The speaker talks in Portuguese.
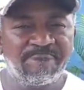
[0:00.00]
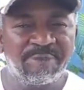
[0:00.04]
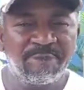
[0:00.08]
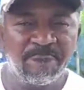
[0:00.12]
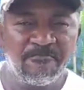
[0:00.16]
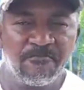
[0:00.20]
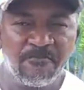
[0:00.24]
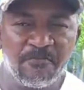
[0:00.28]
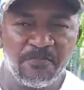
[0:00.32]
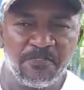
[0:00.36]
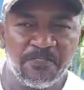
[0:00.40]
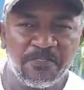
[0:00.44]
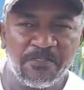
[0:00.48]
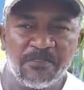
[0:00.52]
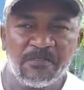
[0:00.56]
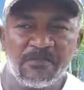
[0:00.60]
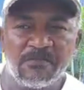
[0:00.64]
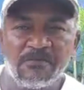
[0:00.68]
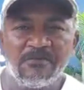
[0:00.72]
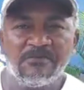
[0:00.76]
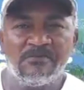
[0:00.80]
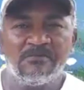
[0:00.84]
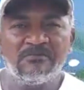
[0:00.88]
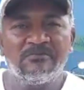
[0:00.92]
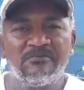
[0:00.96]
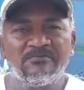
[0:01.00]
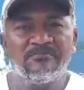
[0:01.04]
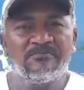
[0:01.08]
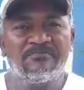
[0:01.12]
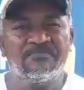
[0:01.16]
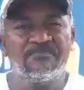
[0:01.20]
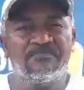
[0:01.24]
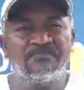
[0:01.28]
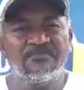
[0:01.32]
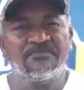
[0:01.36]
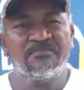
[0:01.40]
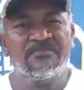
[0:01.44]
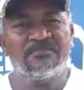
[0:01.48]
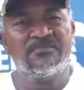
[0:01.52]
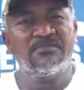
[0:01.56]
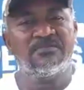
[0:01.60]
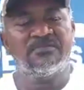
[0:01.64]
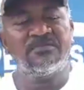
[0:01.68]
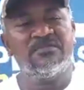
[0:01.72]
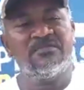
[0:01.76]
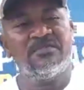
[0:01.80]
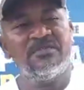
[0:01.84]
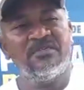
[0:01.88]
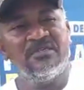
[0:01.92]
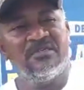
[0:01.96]
Ela passou quanto tempo mais ou menos aí,
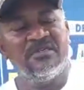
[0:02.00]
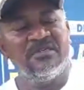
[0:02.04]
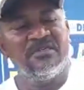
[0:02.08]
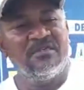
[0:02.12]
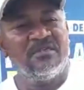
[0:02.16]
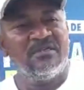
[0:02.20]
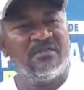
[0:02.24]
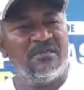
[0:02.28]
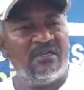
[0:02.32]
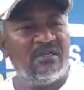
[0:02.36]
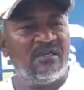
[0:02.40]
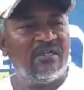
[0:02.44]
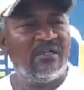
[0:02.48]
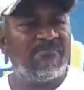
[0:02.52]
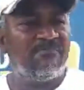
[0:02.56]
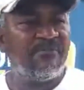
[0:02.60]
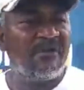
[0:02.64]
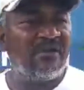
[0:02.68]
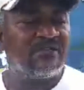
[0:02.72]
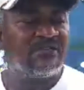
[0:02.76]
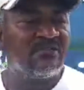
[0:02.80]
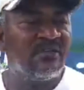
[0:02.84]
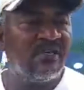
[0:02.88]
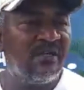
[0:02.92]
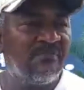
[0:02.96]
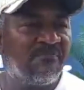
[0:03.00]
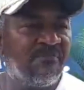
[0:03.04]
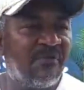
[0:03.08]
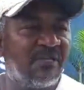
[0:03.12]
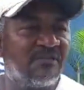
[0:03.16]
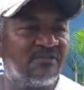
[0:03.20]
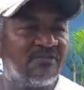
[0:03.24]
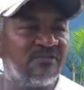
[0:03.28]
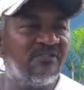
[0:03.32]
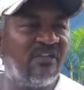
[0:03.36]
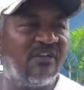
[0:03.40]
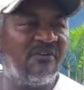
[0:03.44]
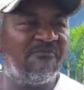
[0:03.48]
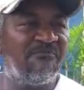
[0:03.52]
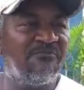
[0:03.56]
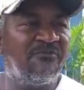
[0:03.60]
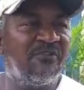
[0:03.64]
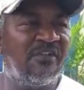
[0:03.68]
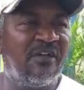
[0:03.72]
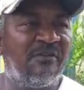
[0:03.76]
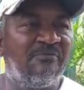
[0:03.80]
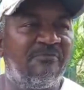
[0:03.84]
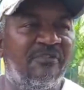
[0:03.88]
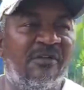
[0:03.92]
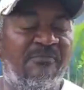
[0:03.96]
seu Wilson? Ela passou, ela passou na,
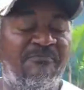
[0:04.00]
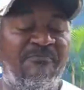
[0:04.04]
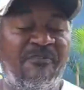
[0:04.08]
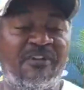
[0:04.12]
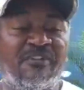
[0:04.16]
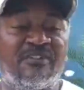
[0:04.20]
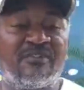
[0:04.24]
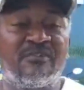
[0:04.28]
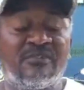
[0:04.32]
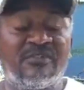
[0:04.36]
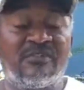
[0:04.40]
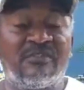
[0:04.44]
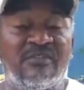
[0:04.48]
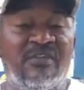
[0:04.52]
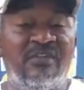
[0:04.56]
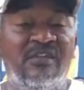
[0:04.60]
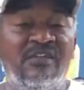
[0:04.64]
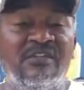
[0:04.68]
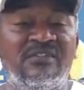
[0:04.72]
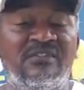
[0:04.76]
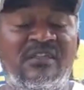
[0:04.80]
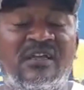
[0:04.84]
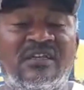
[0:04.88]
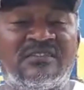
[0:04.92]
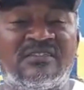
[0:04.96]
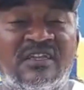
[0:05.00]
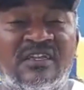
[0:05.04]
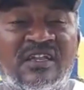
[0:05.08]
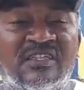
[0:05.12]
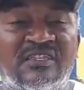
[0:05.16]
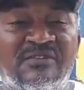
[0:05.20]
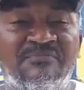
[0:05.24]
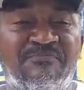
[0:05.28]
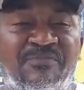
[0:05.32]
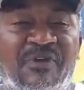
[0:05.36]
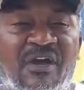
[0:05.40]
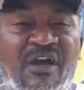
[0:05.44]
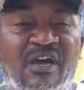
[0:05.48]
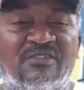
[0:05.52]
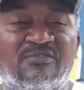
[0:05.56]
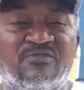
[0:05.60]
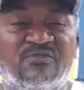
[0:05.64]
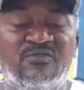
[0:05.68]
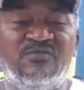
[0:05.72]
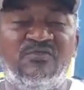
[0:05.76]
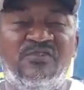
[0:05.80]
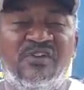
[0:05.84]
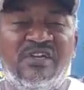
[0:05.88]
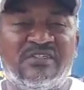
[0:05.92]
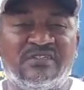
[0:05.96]
na, na faixa, na sala de parto,
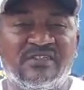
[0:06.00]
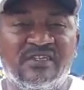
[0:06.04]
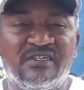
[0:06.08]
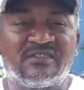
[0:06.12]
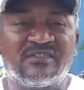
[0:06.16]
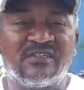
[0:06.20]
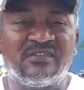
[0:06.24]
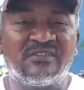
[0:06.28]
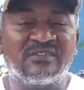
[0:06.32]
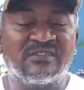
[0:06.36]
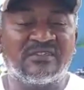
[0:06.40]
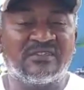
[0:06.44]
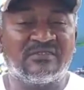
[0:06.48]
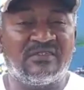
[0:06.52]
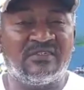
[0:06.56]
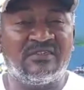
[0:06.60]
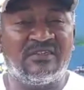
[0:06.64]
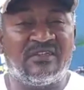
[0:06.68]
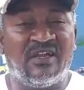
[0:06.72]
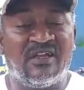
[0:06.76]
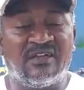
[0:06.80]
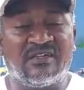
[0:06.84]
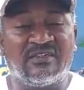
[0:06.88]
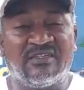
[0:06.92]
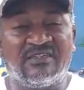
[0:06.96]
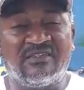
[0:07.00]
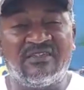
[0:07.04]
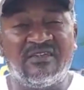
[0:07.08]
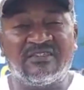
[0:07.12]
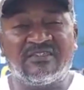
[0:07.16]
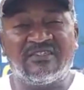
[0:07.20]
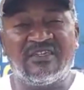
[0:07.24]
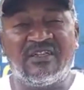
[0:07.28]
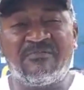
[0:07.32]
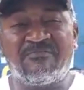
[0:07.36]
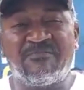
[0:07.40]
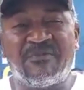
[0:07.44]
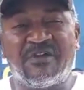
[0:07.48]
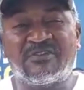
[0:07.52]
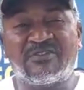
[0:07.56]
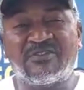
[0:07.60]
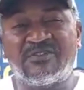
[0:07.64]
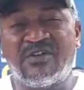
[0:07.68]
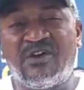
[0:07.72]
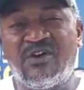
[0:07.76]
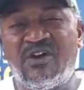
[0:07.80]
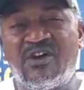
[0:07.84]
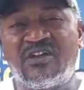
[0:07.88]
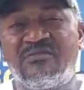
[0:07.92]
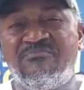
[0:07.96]
com o ex tentando tirar a criança, ela
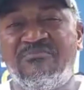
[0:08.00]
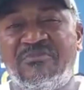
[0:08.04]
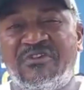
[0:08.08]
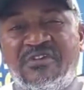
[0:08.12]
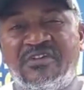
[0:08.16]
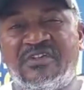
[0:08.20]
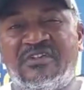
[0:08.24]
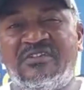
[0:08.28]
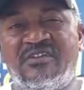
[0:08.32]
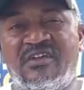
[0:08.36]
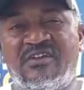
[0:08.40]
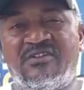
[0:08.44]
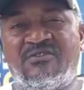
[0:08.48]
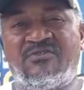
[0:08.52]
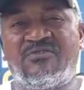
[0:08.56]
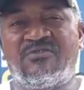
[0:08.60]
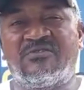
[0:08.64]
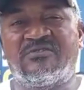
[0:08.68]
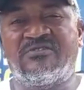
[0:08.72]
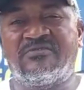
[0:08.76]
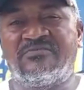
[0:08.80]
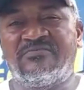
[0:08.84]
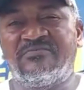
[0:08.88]
passou uma hora e meia de relógio